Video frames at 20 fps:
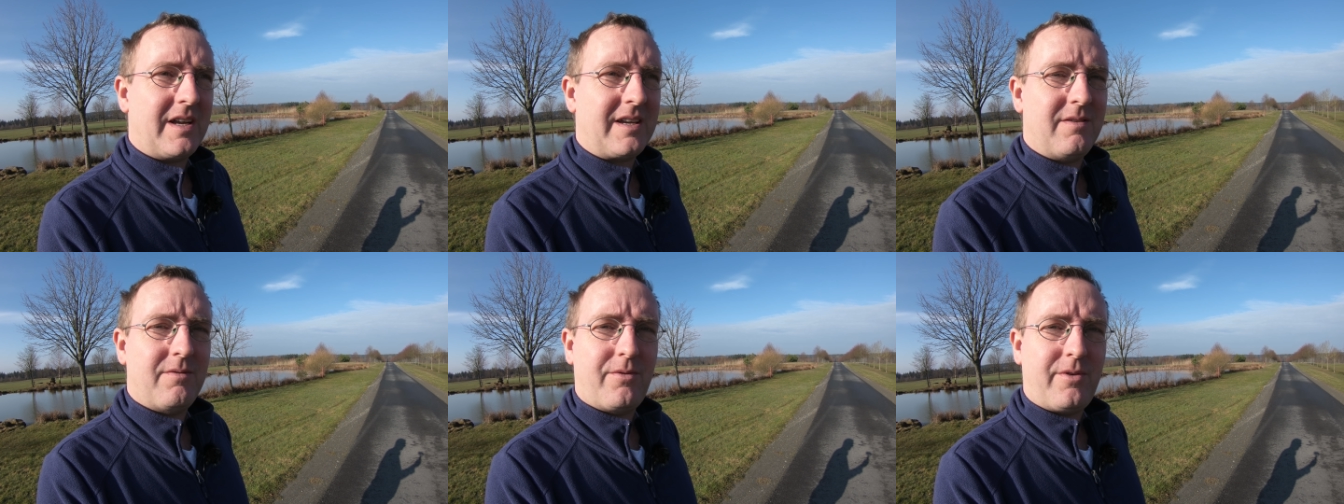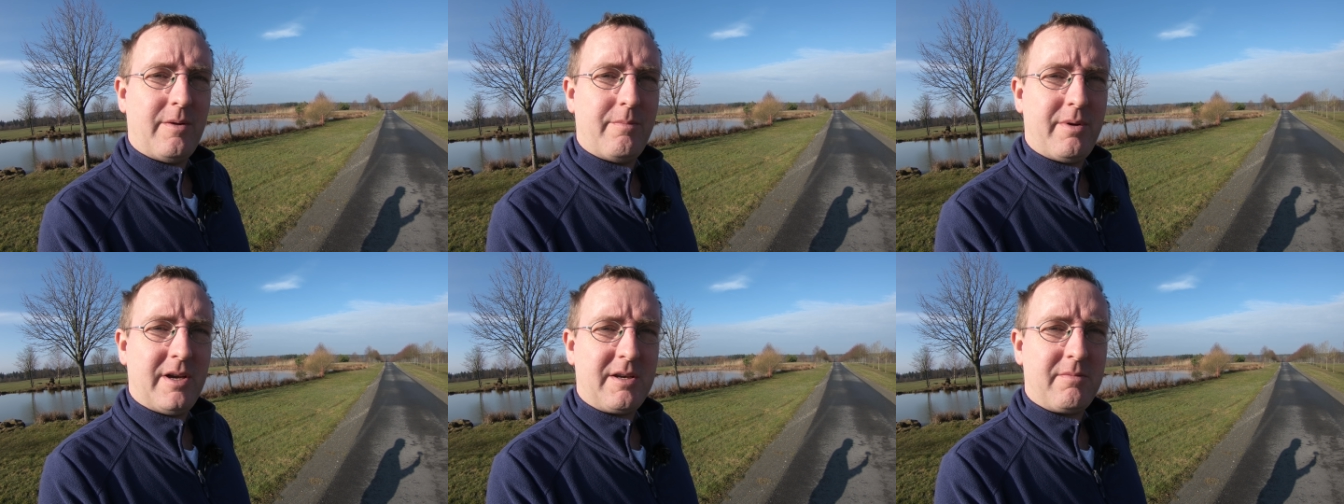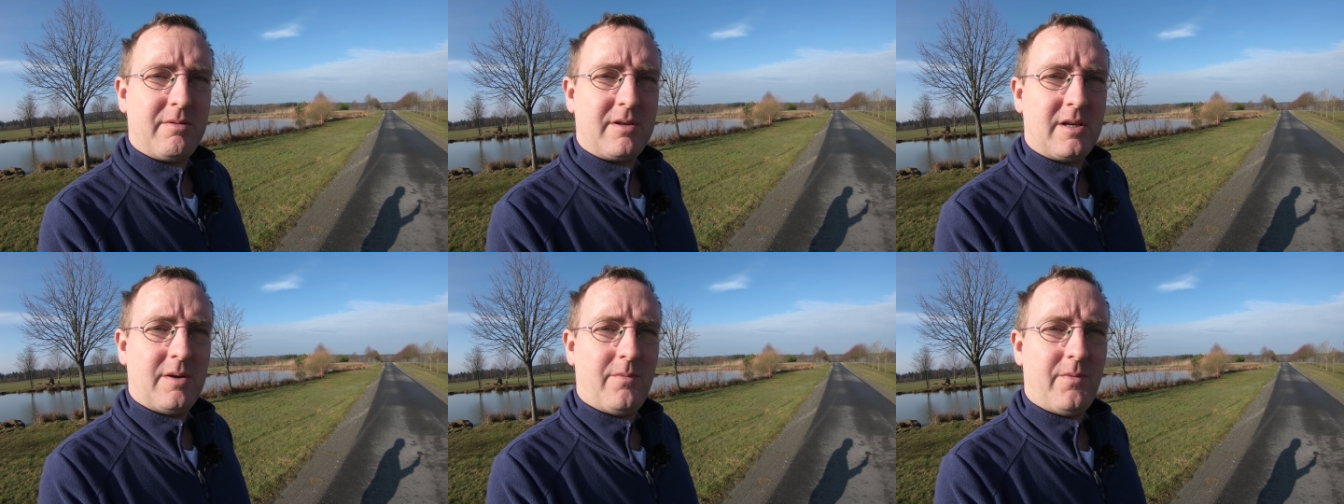Wir hatten viel
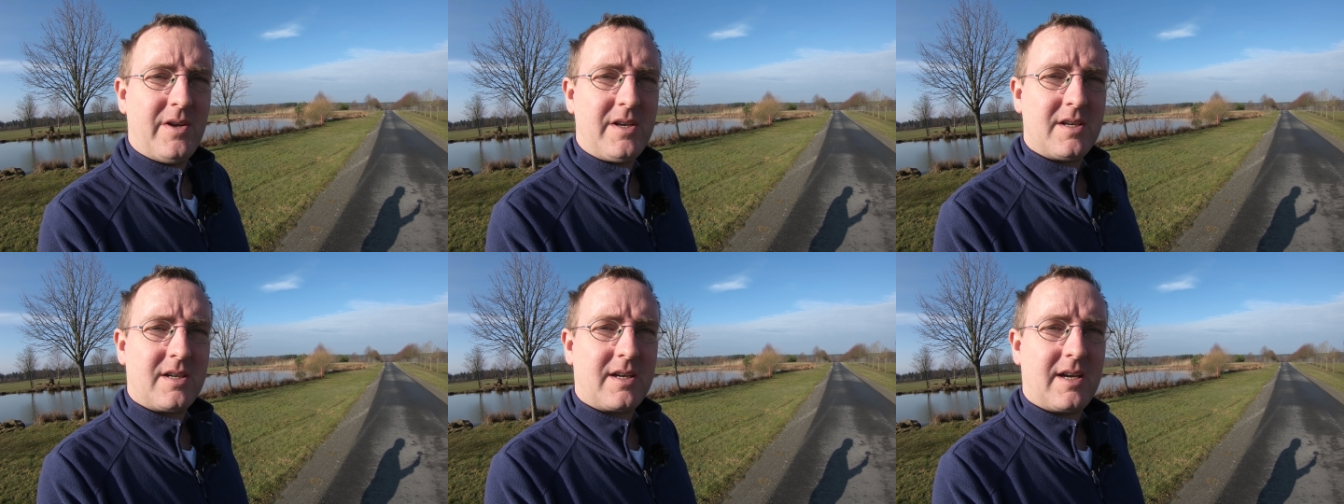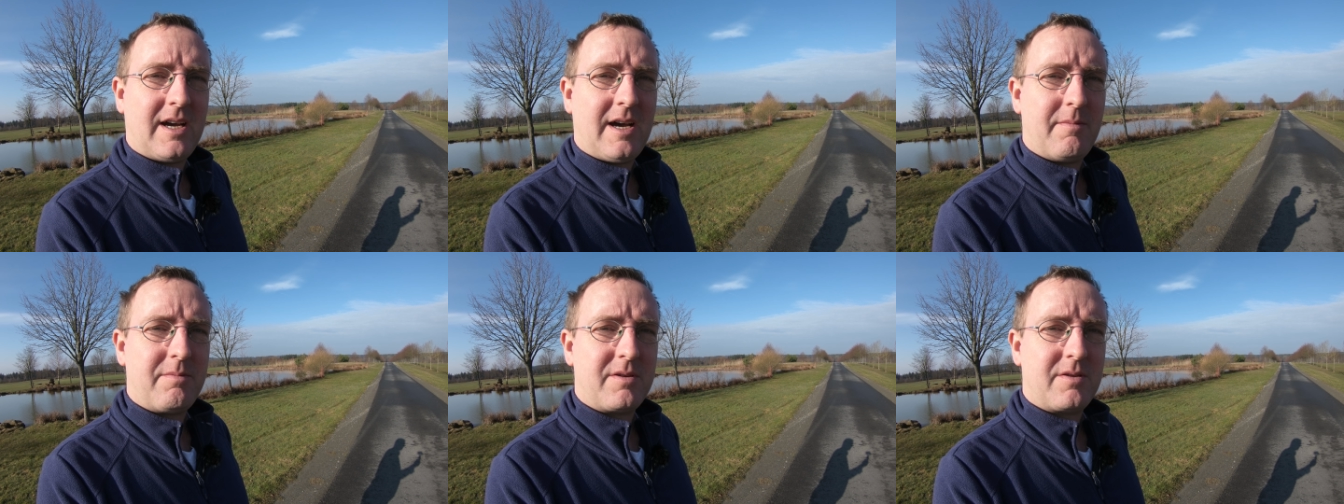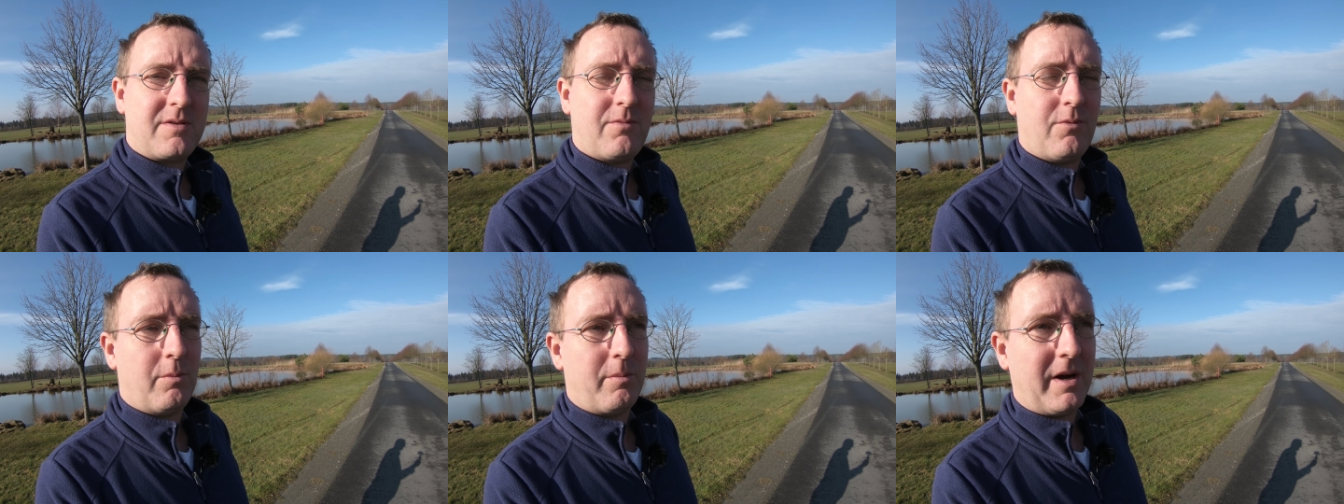Pech mit dem Wetter
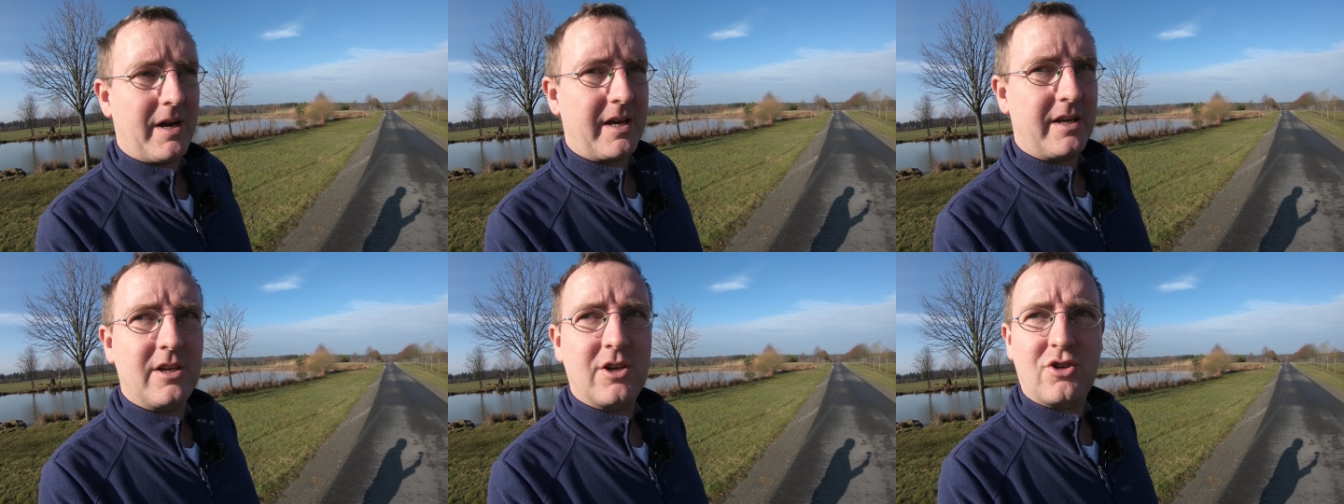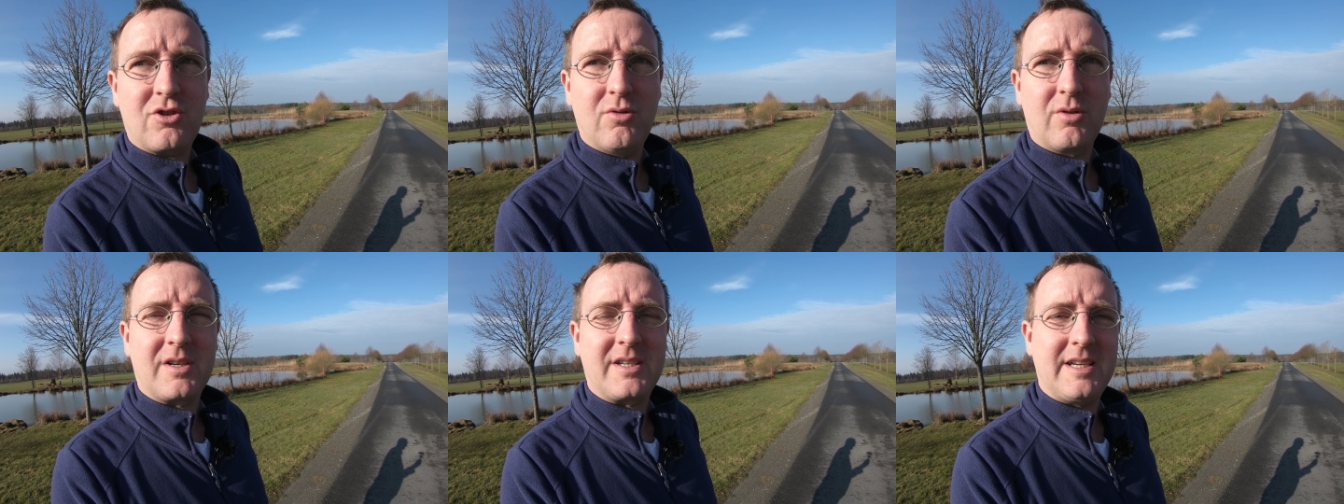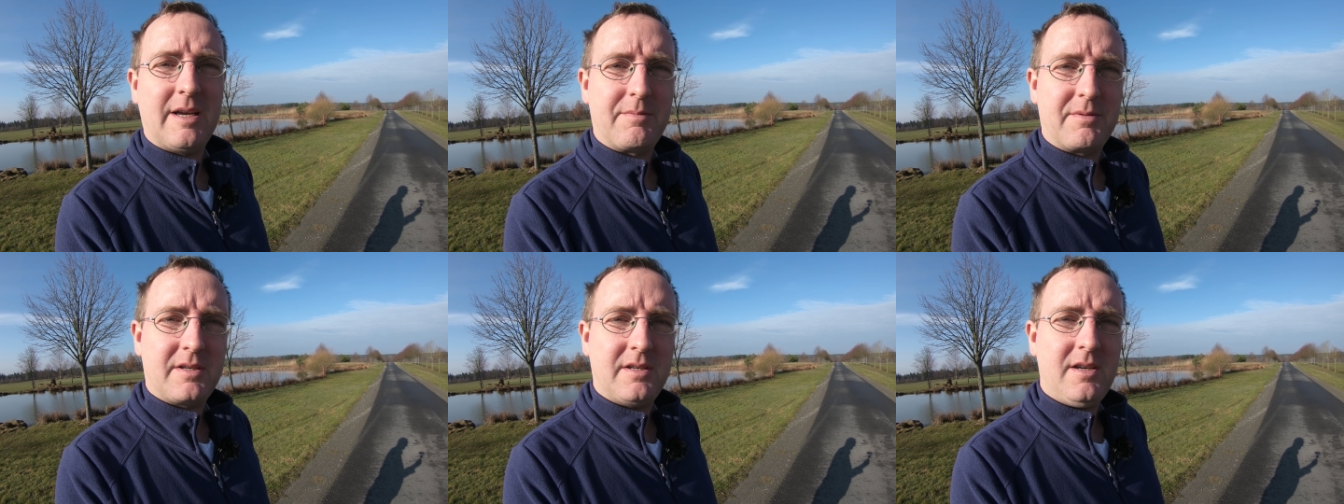gehabt, wobei in der
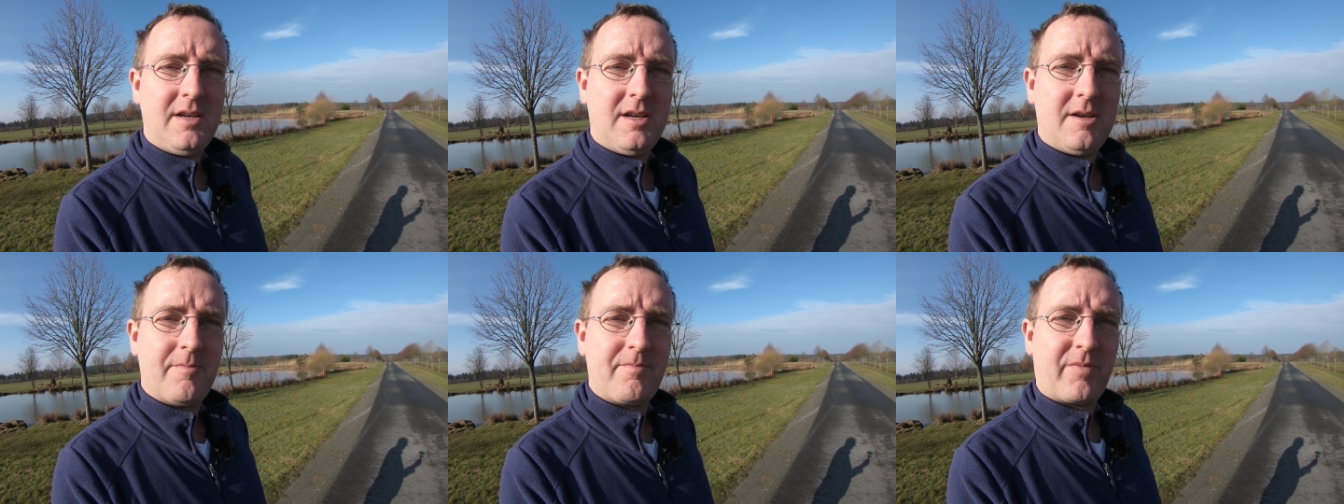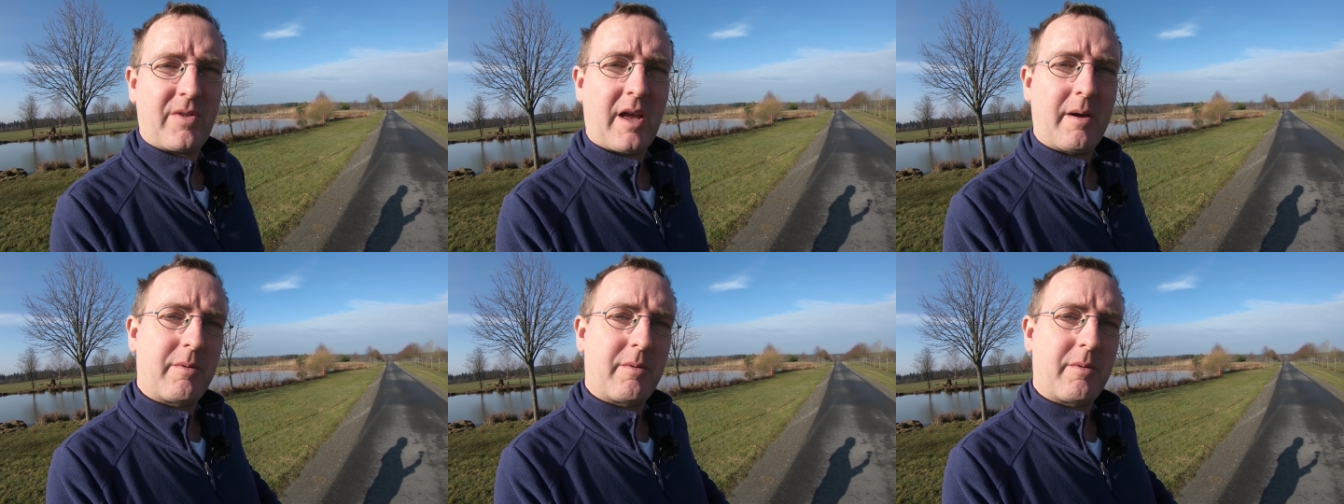Schlucht selbst nicht.